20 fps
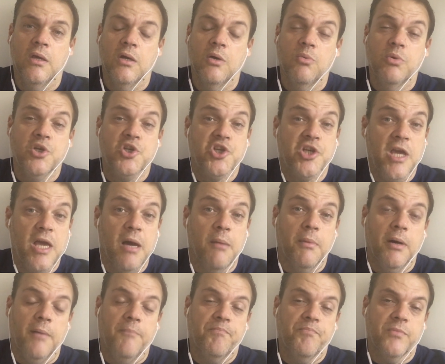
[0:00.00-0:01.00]
Um
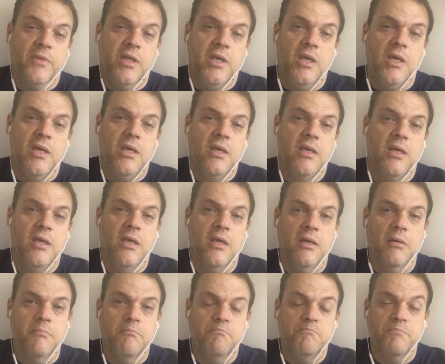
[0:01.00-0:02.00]
esquema
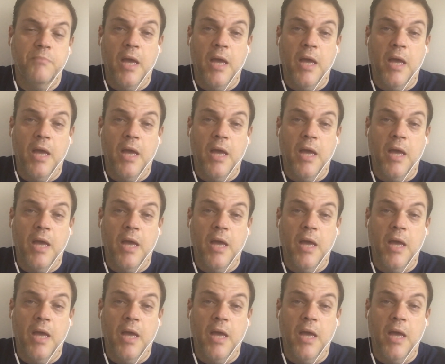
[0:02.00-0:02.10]
que